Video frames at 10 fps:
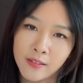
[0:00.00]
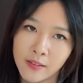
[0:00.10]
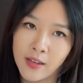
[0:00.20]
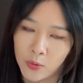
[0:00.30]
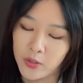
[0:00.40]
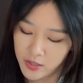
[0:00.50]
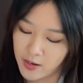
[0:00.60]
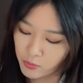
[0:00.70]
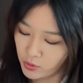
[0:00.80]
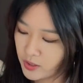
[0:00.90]
喝起来味道差
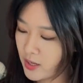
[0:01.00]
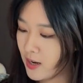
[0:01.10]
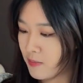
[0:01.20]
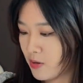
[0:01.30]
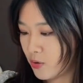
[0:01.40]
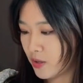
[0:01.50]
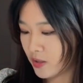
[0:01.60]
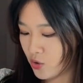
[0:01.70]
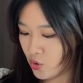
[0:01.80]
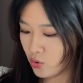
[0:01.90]
不多，但是它里面有一点
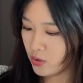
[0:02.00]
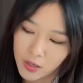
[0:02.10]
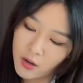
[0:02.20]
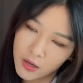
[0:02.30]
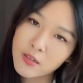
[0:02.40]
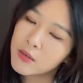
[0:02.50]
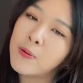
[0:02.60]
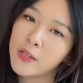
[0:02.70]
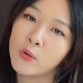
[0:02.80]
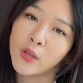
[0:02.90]
点酒哦。这个
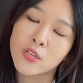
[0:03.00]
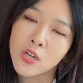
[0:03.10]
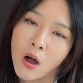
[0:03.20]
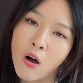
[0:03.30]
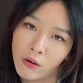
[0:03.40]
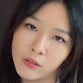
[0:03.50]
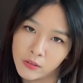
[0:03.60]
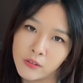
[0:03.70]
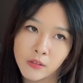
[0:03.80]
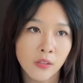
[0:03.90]
配牛奶超好
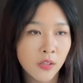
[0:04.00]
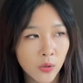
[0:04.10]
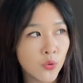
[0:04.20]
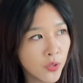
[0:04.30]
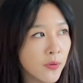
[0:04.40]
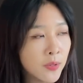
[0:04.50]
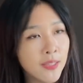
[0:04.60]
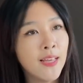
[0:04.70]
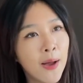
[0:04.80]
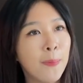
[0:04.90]
喝的，我决定我
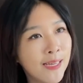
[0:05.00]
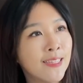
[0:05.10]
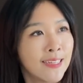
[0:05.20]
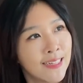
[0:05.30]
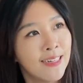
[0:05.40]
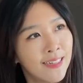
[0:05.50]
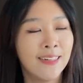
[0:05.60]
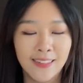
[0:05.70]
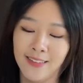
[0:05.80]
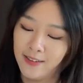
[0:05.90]
今天要配这
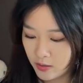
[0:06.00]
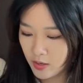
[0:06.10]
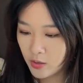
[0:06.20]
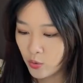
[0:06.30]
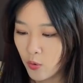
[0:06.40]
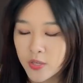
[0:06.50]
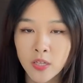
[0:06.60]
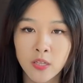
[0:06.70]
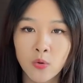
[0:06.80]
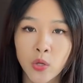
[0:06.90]
个。对，我现
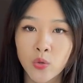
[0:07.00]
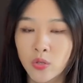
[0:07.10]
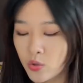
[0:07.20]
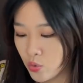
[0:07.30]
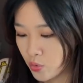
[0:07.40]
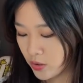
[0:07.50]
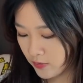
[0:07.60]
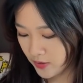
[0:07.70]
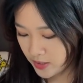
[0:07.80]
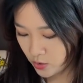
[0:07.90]
在已经完全是处于一个
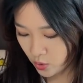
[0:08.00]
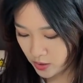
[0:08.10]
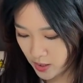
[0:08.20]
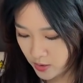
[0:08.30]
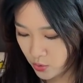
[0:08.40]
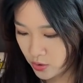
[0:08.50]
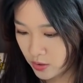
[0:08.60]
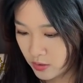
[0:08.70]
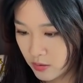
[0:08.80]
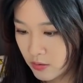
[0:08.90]
放弃状态，就
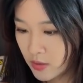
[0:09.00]
是